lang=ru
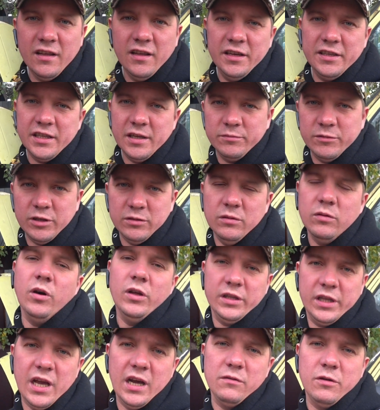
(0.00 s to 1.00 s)
И там так,
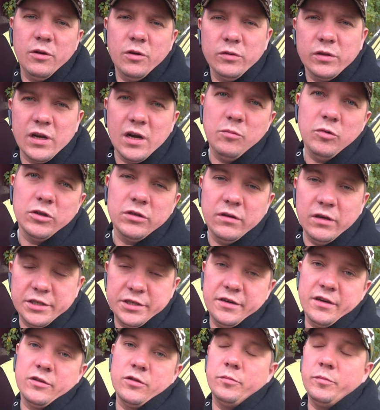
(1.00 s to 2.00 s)
он, я говорю, он работал, а
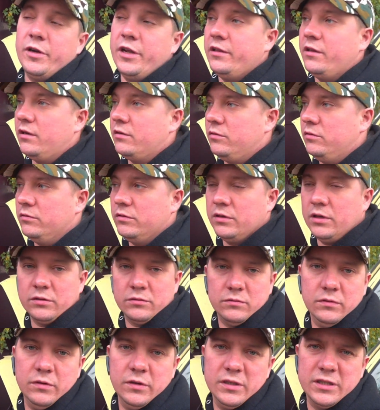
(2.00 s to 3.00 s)
человек, кто приедет, а ну, он
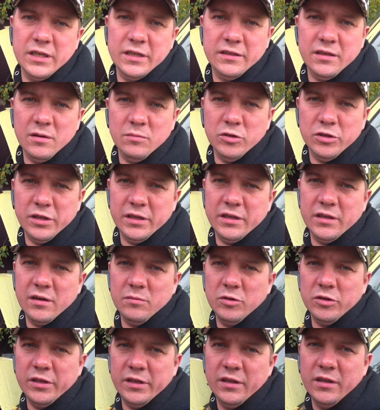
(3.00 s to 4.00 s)
откуда его знает, работает, не
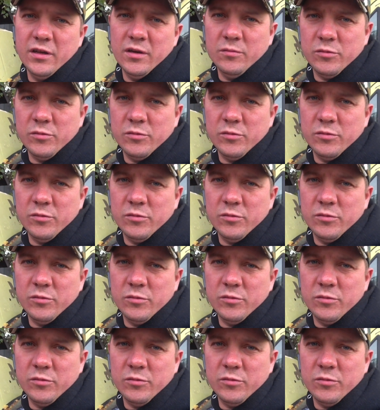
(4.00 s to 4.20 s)
работает.